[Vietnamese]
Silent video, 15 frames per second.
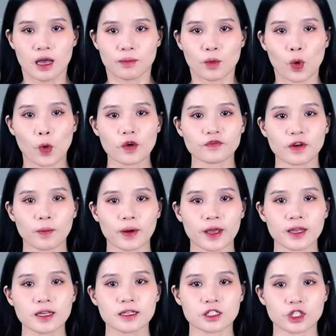Bộ Quốc phòng
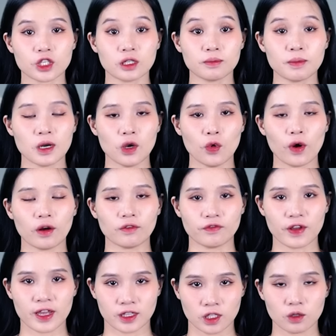Ý chưa bình luận
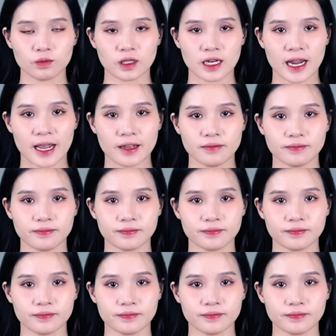về thông tin này.